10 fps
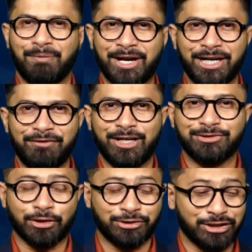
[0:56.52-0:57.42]
మరిన్ని
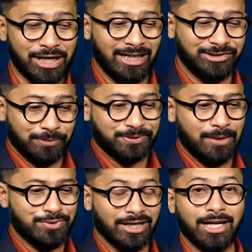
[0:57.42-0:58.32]
వీడియోస్ కోసం ఛానల్
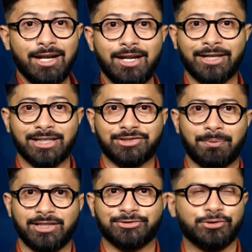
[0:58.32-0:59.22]
సబ్స్క్రైబ్ చేయండి లేటెస్ట్
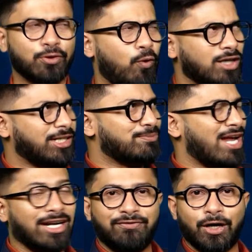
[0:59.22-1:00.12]
అప్డేట్స్ కోసం వాట్సాప్
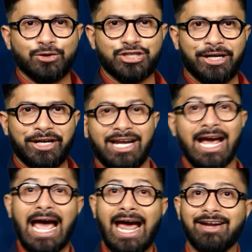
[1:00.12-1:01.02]
ఛానల్ ఫాలో చేయండి
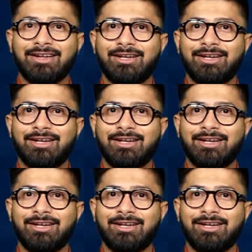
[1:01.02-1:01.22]
అండ్